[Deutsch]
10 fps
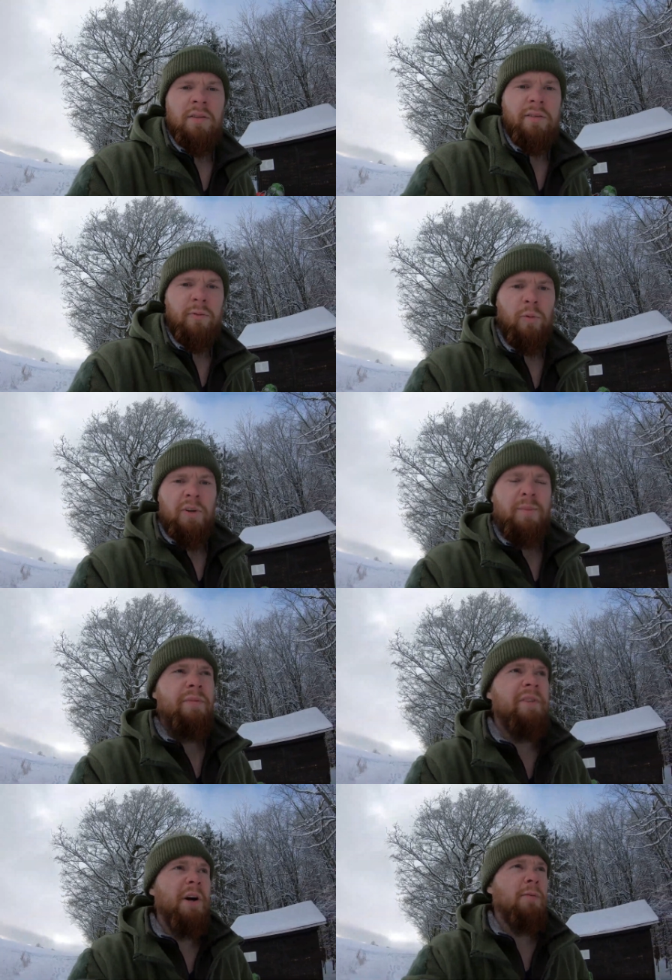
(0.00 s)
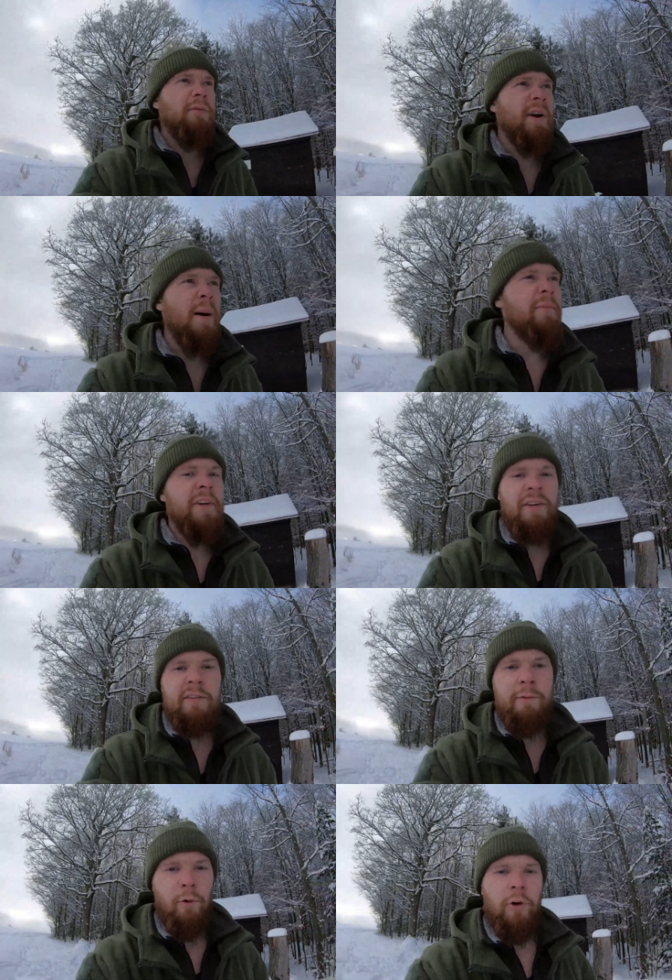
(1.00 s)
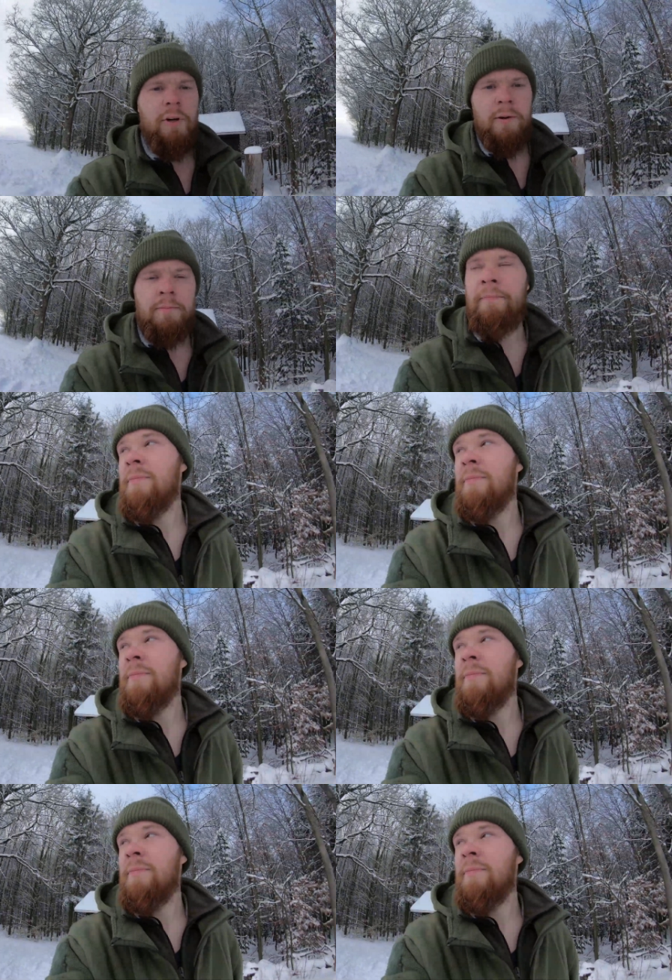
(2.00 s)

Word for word: So, ich bin wieder auf dem Kammweg zurück